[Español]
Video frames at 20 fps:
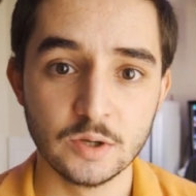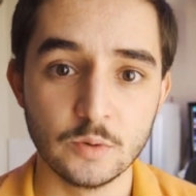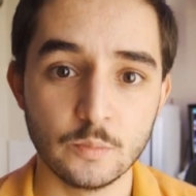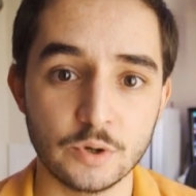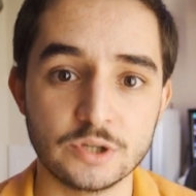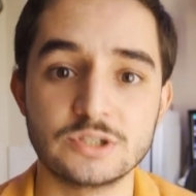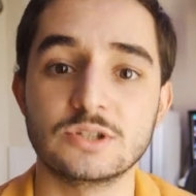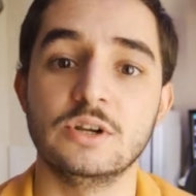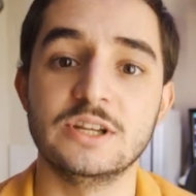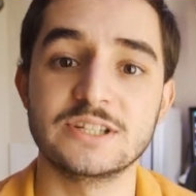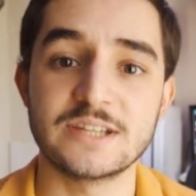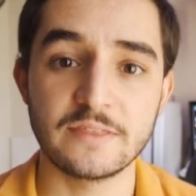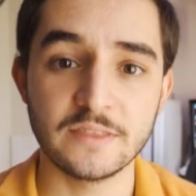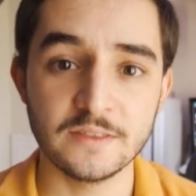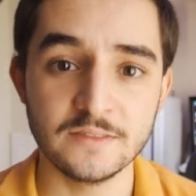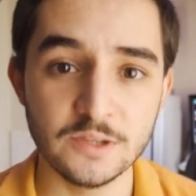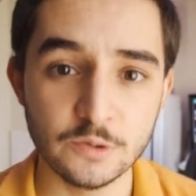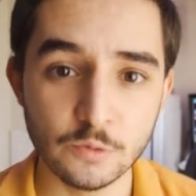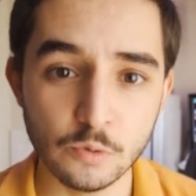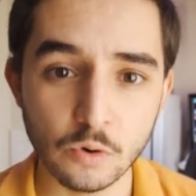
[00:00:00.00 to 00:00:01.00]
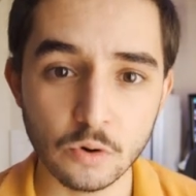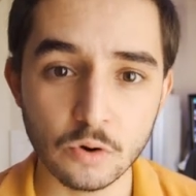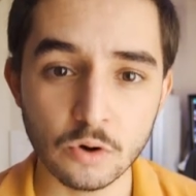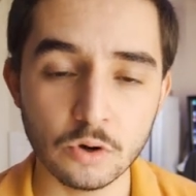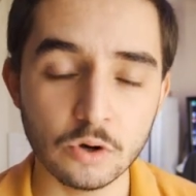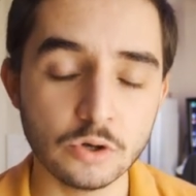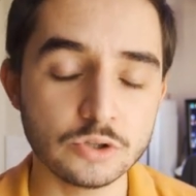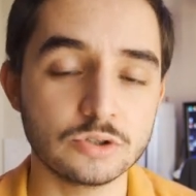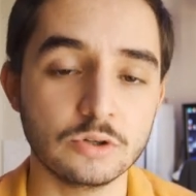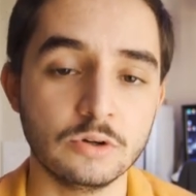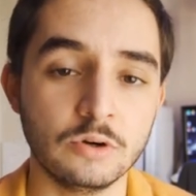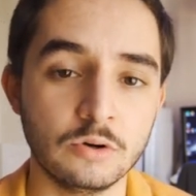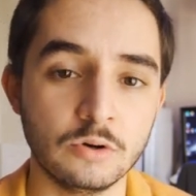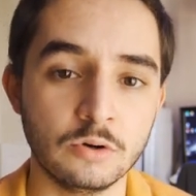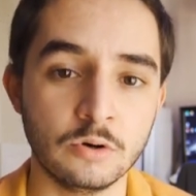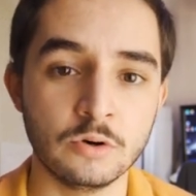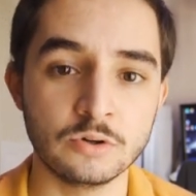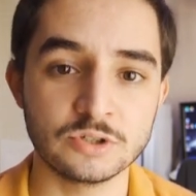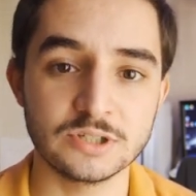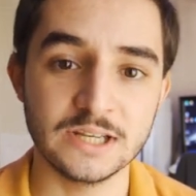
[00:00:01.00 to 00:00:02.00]
pues o les hacen dibujos
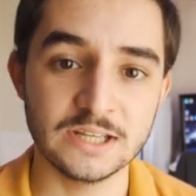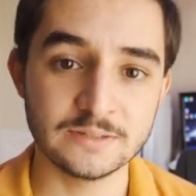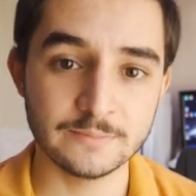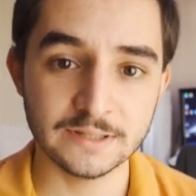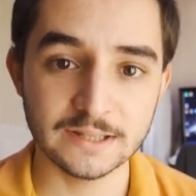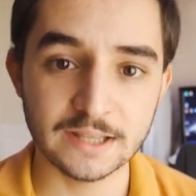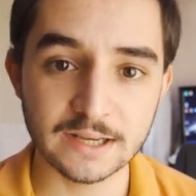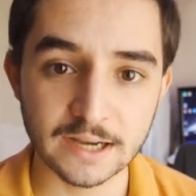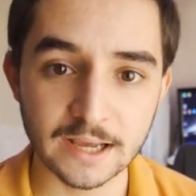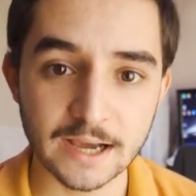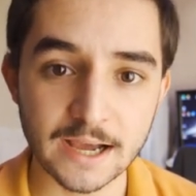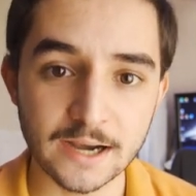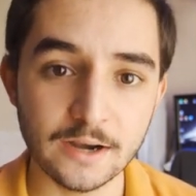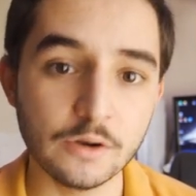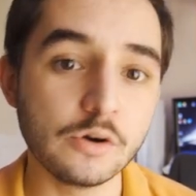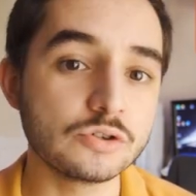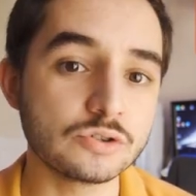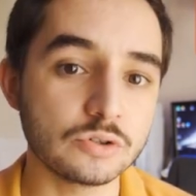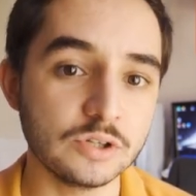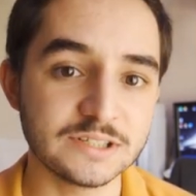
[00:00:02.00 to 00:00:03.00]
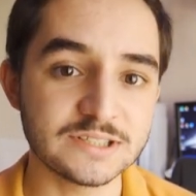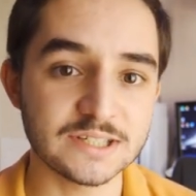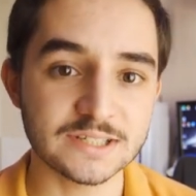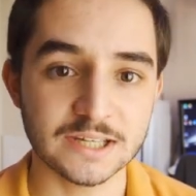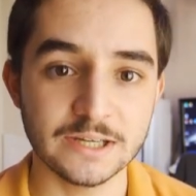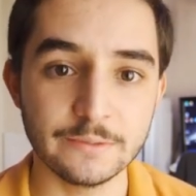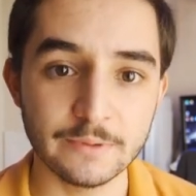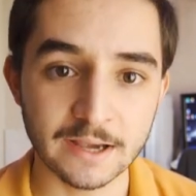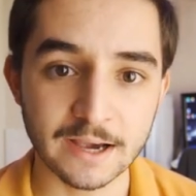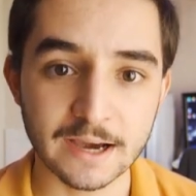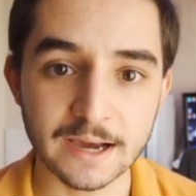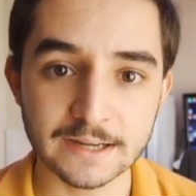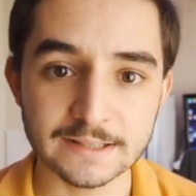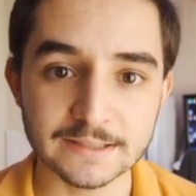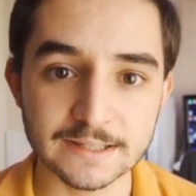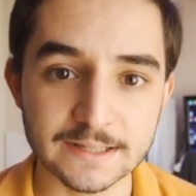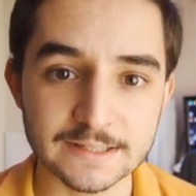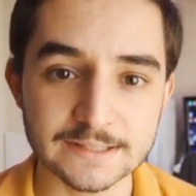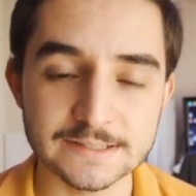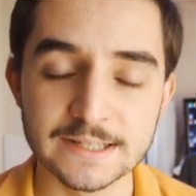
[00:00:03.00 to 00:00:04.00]
o, se les mete regalos o les escriben
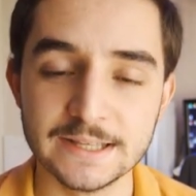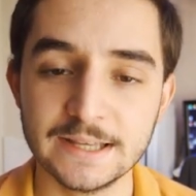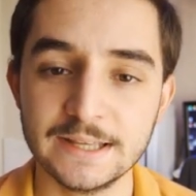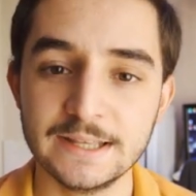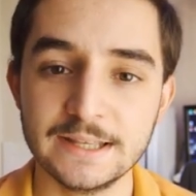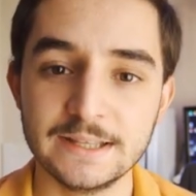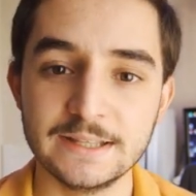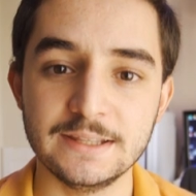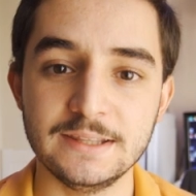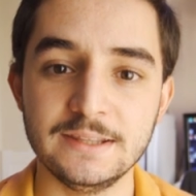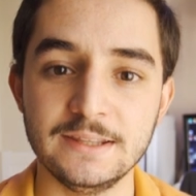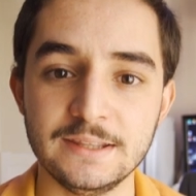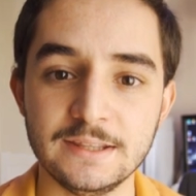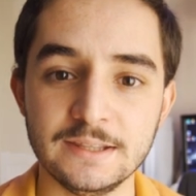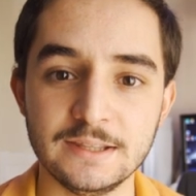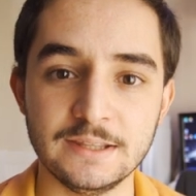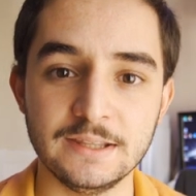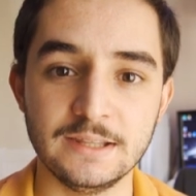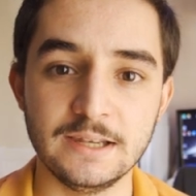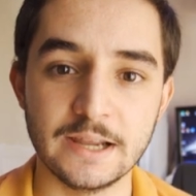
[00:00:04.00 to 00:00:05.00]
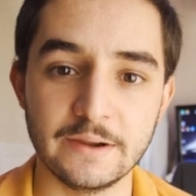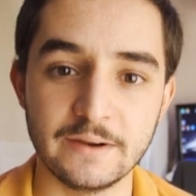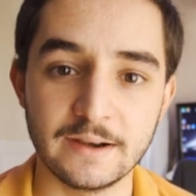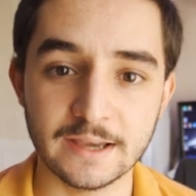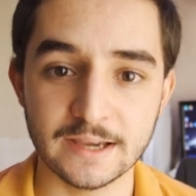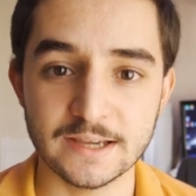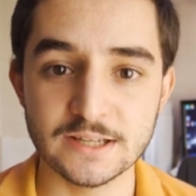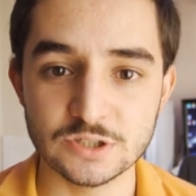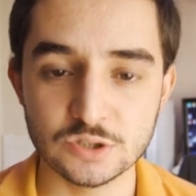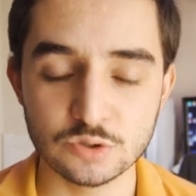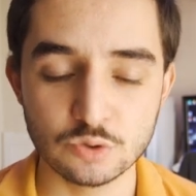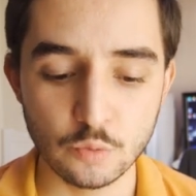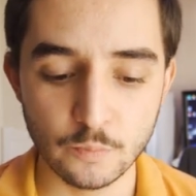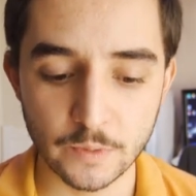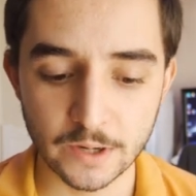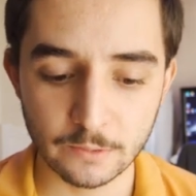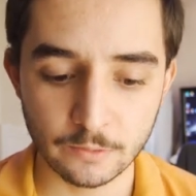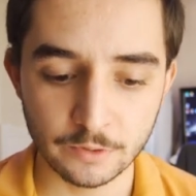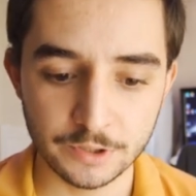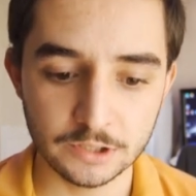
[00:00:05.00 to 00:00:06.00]
cartas y, la verdad que es
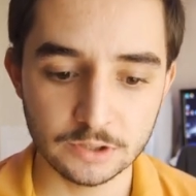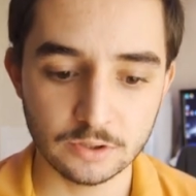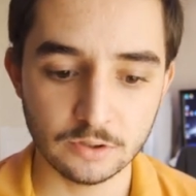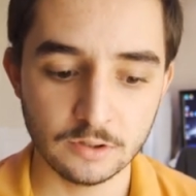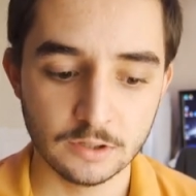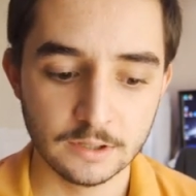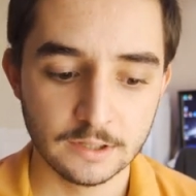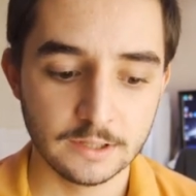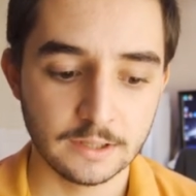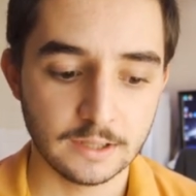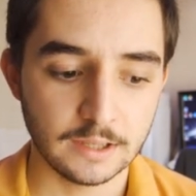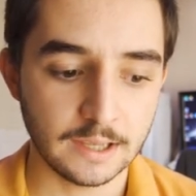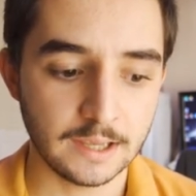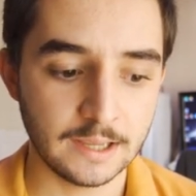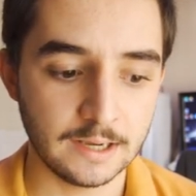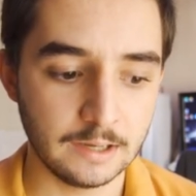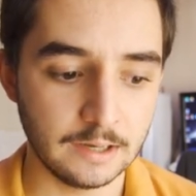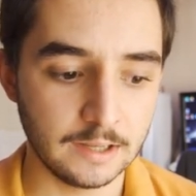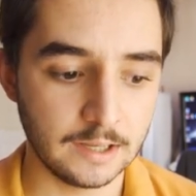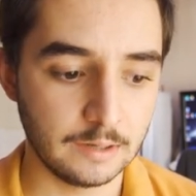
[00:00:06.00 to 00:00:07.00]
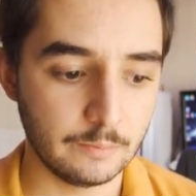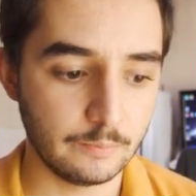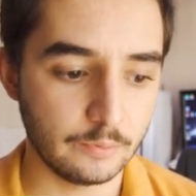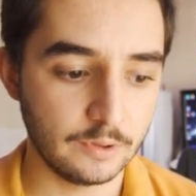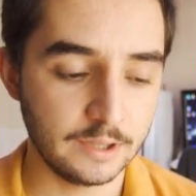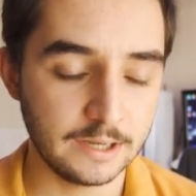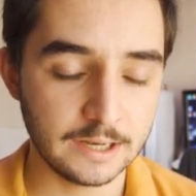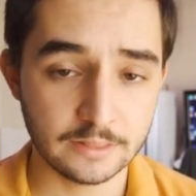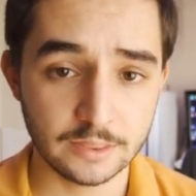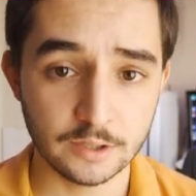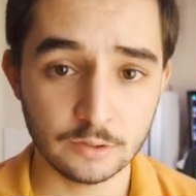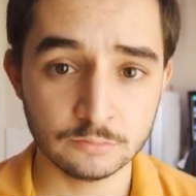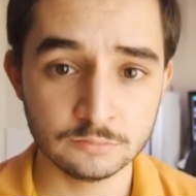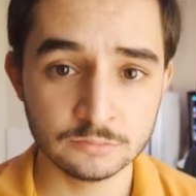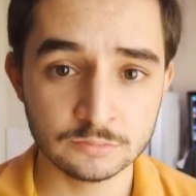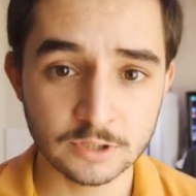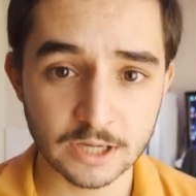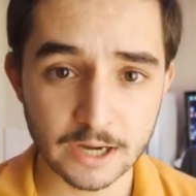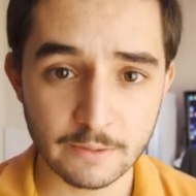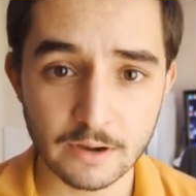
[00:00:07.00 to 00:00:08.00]
súper bonito el, poder hacer
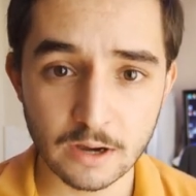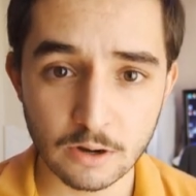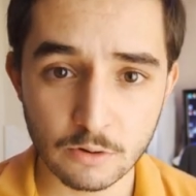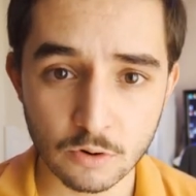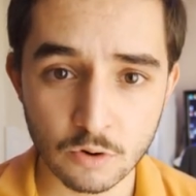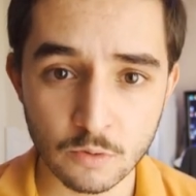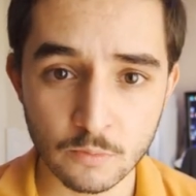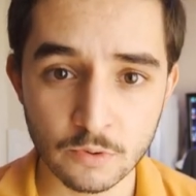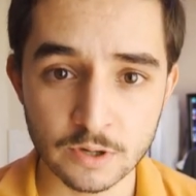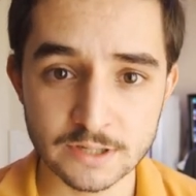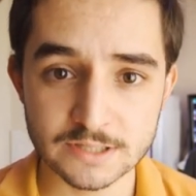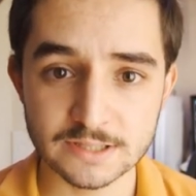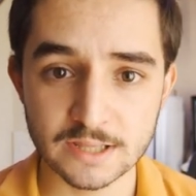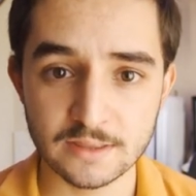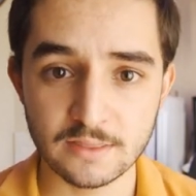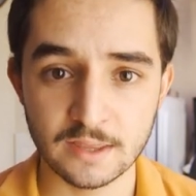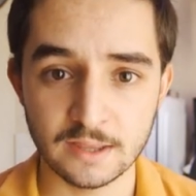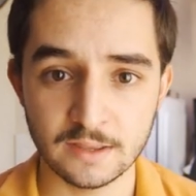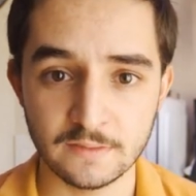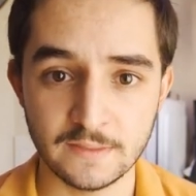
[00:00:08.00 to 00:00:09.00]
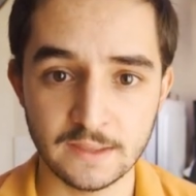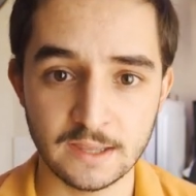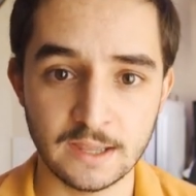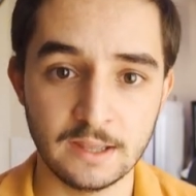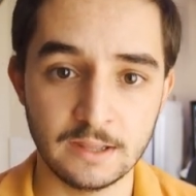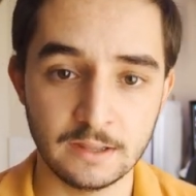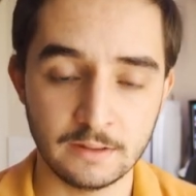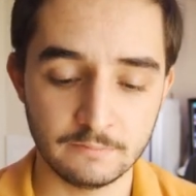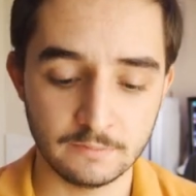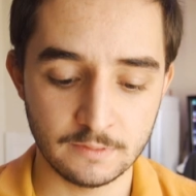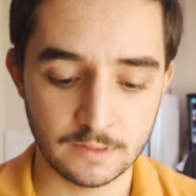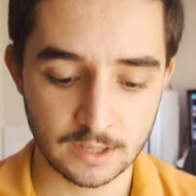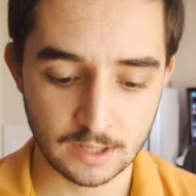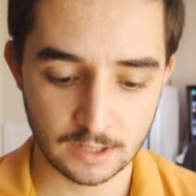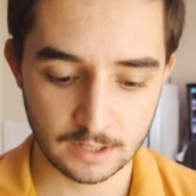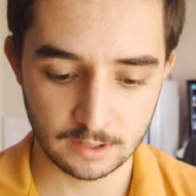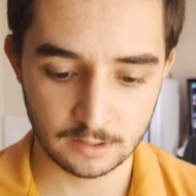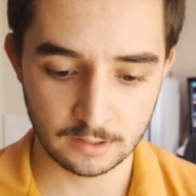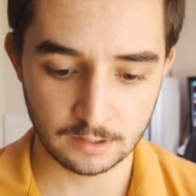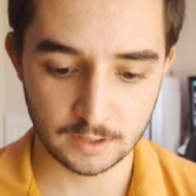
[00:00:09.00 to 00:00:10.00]
un trabajo como este de,
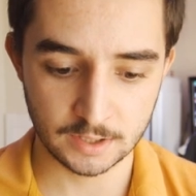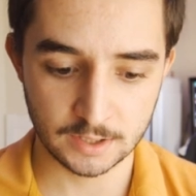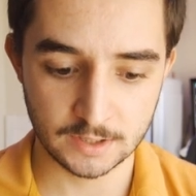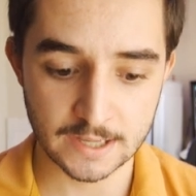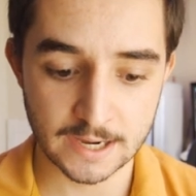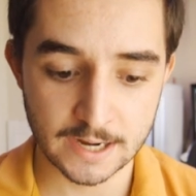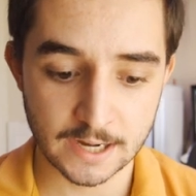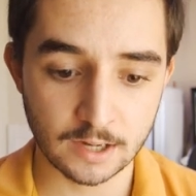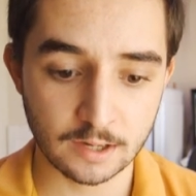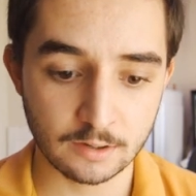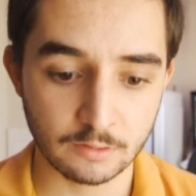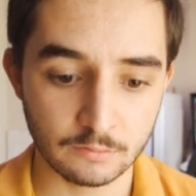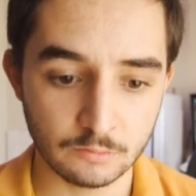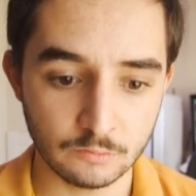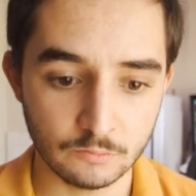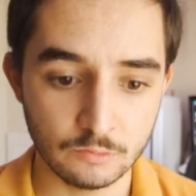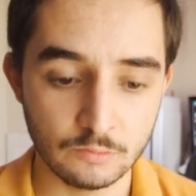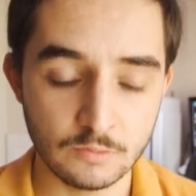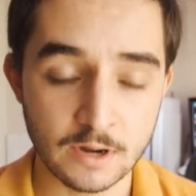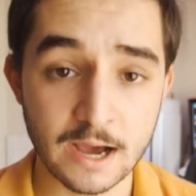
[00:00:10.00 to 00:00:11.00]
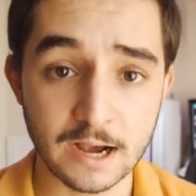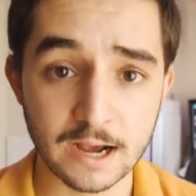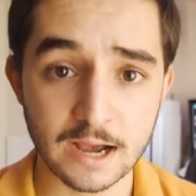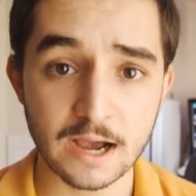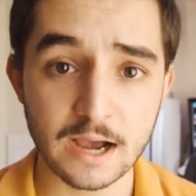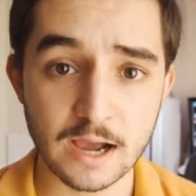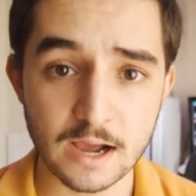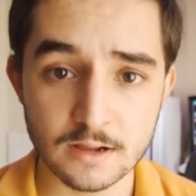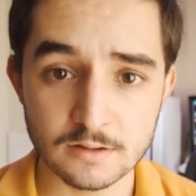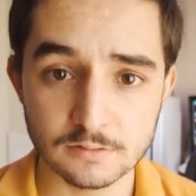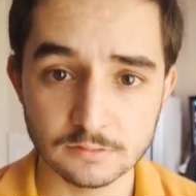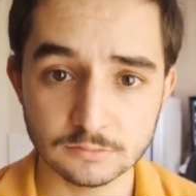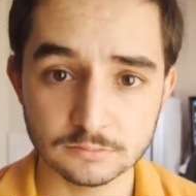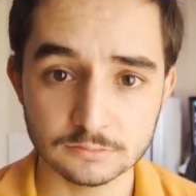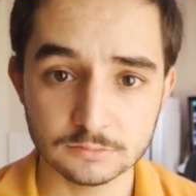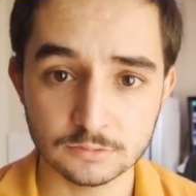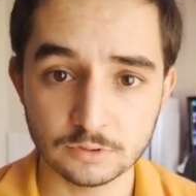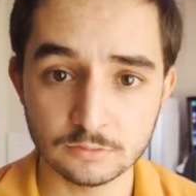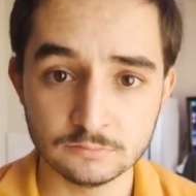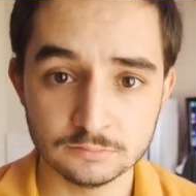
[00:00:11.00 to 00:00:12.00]
de dar una caja
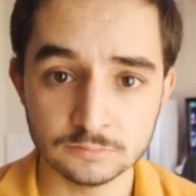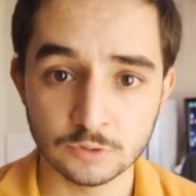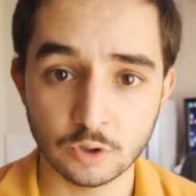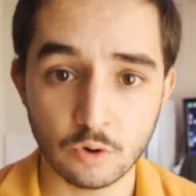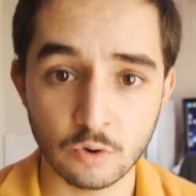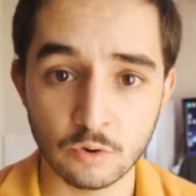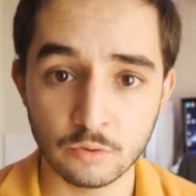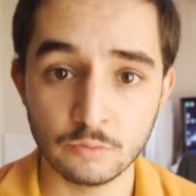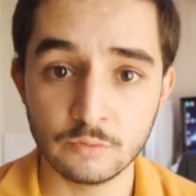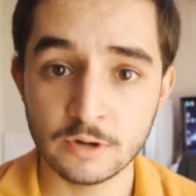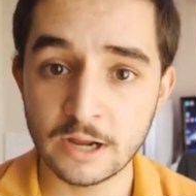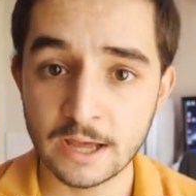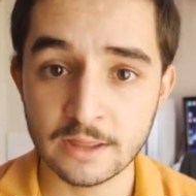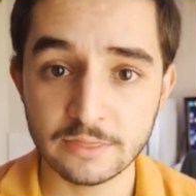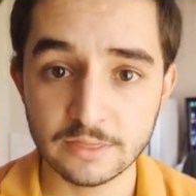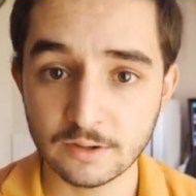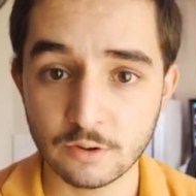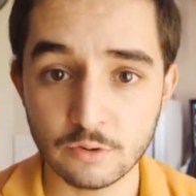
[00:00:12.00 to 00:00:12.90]
mm, con una,